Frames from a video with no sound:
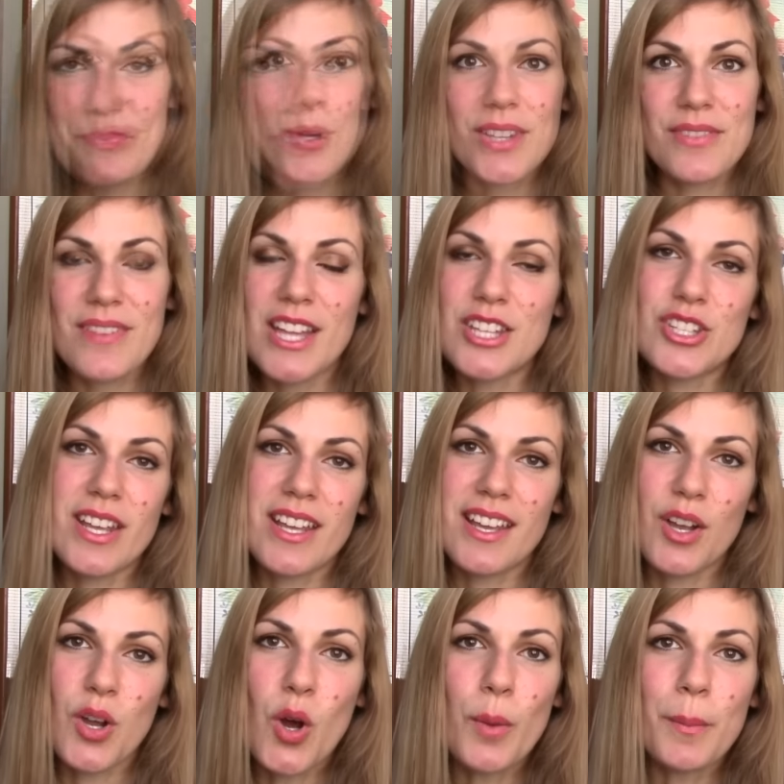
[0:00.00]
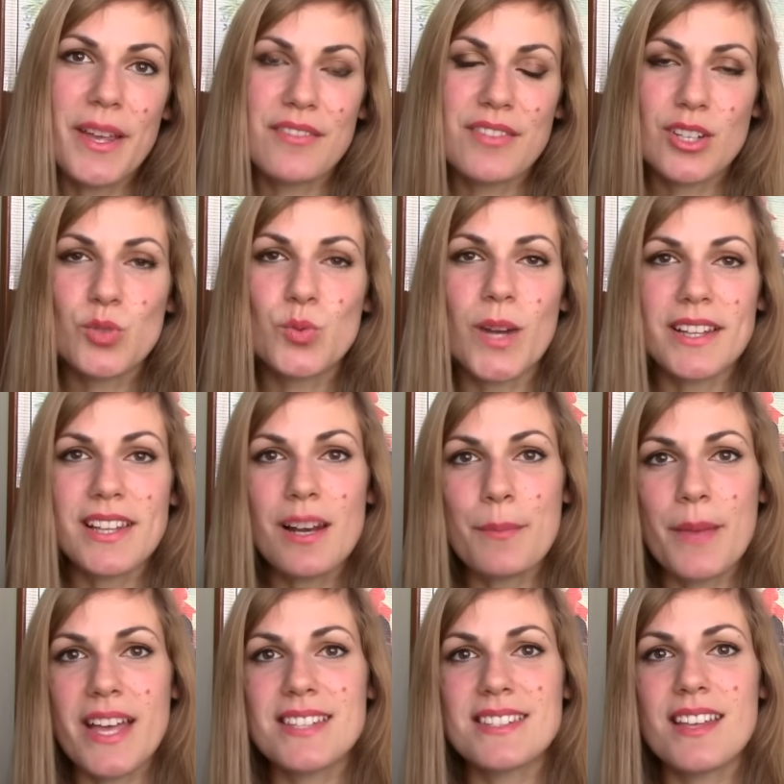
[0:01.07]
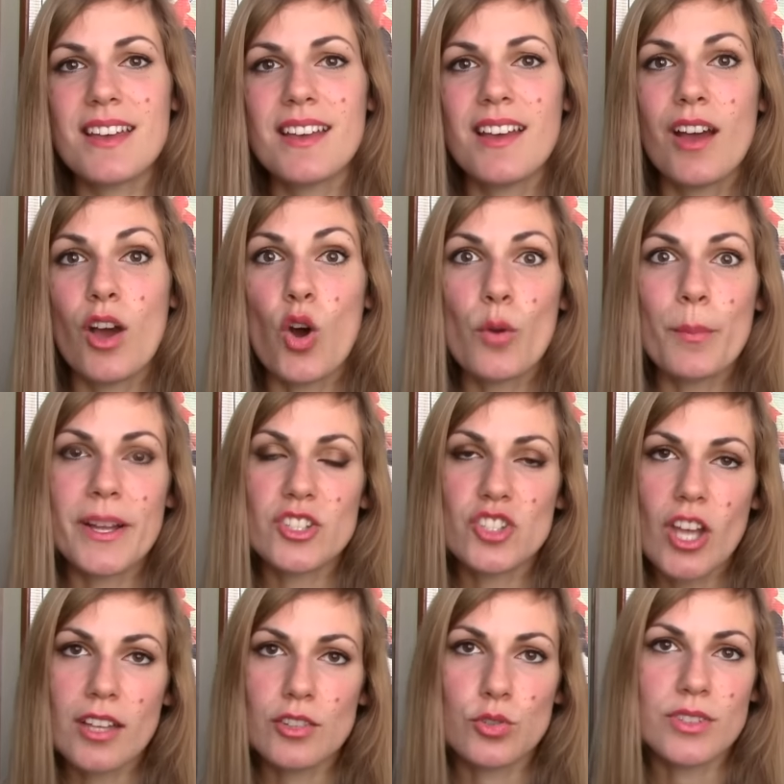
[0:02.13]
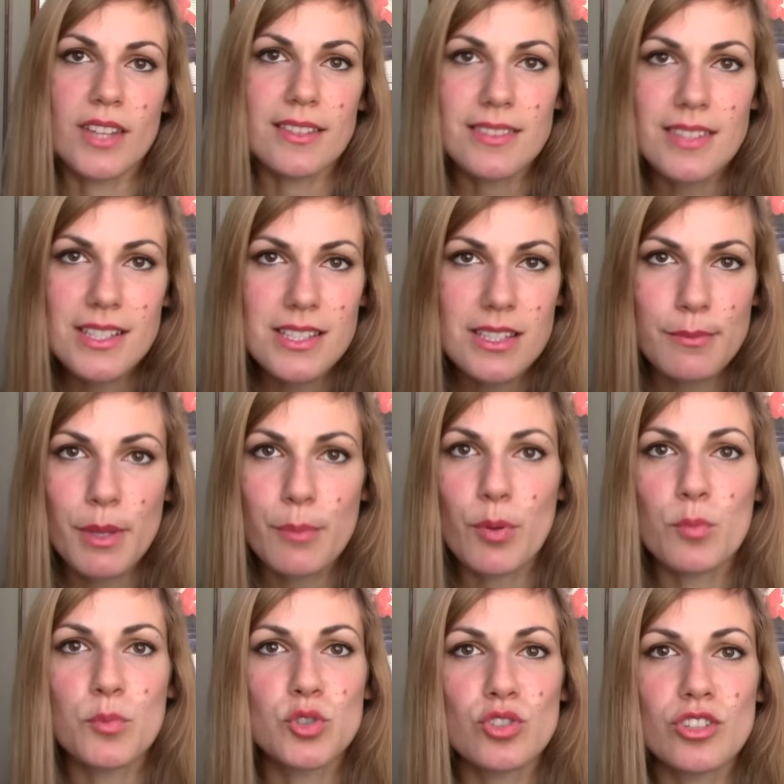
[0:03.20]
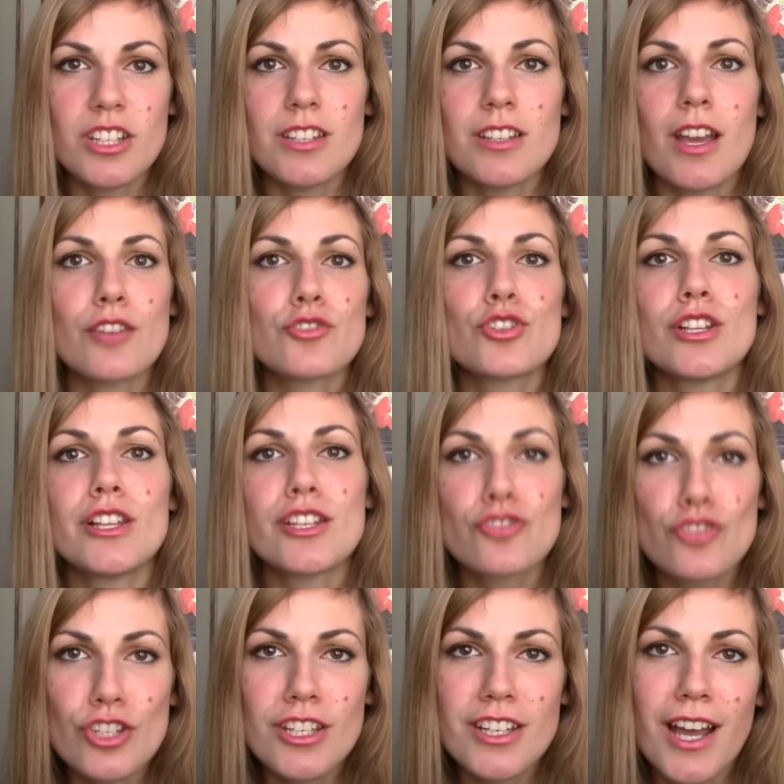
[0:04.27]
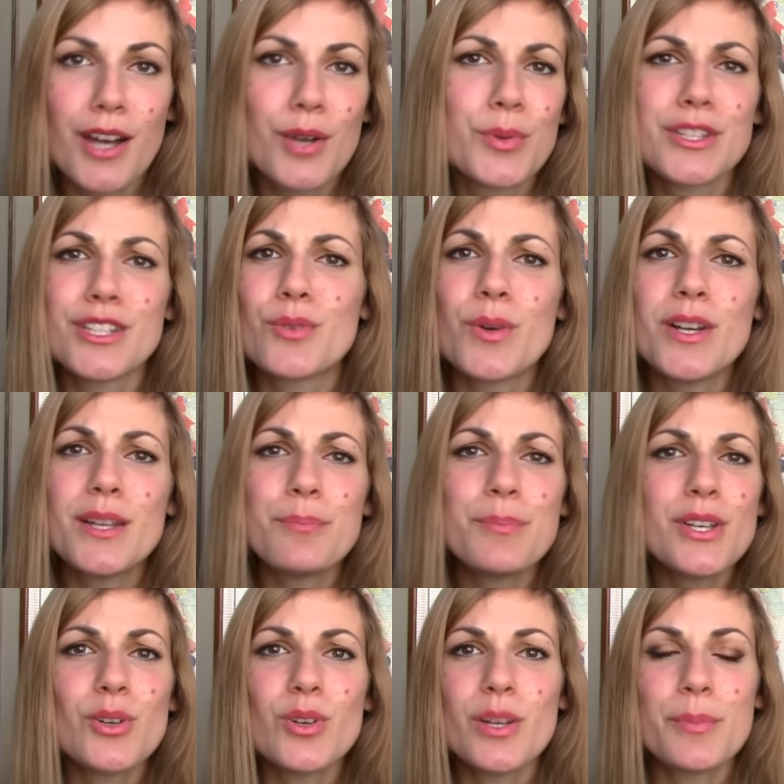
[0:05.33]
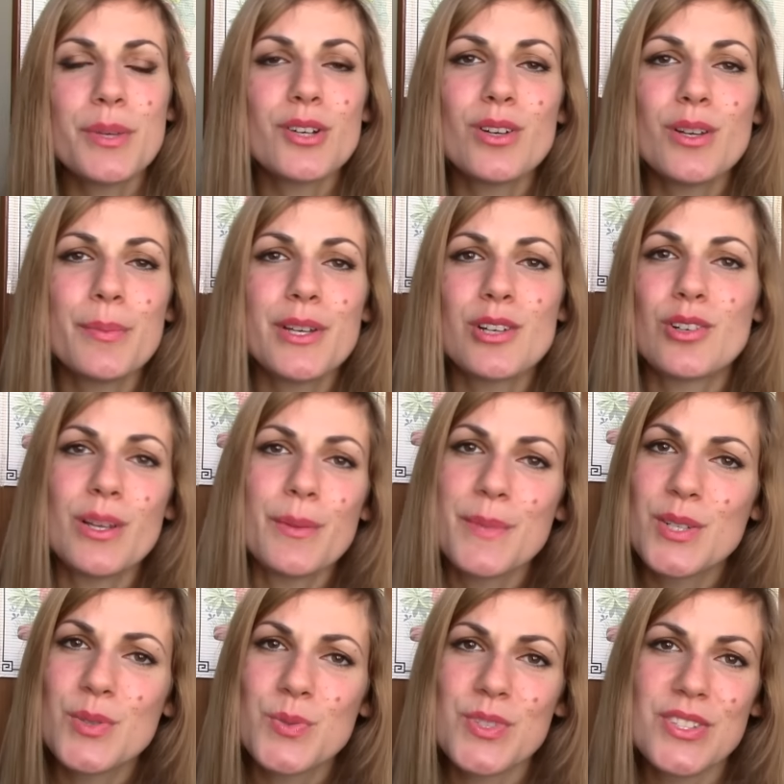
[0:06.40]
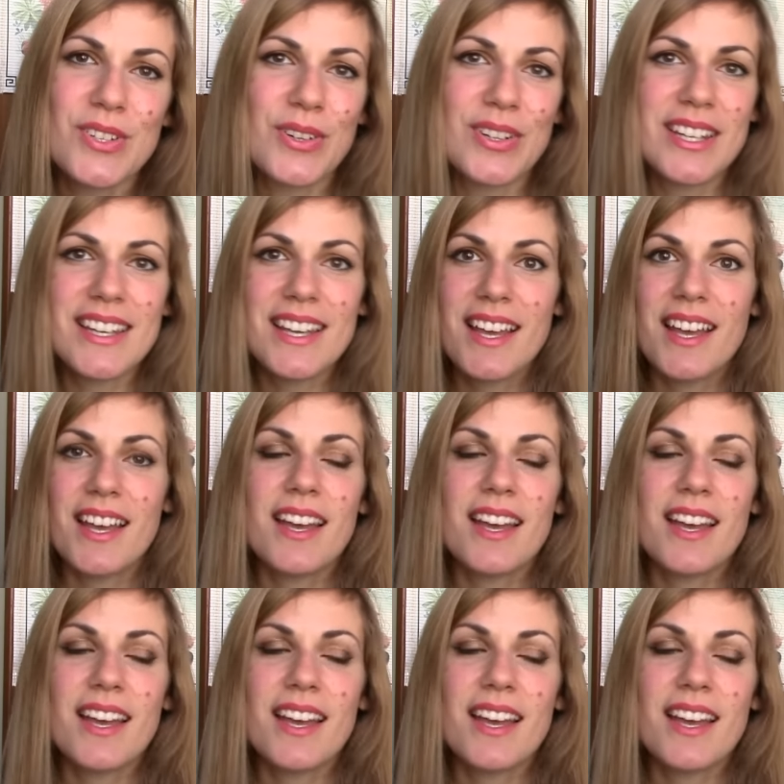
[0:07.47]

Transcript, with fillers: Poi invece come verdura del mese ho mangiato tantissimi pomodorini a ciliegina, quindi quelli piccoli piccoli piccoli minuscoli.